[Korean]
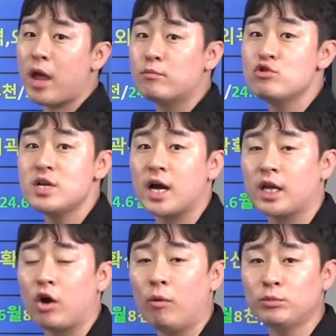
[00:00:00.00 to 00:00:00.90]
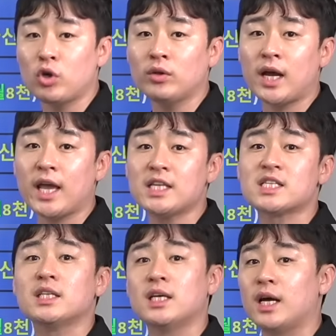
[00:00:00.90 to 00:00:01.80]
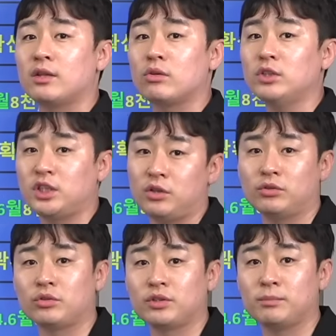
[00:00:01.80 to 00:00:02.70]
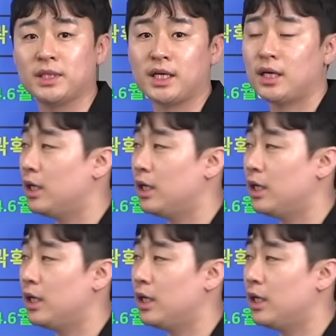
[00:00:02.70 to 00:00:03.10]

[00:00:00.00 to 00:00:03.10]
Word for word: 매물량이 엄청나게 증가했던 시기였었습니다.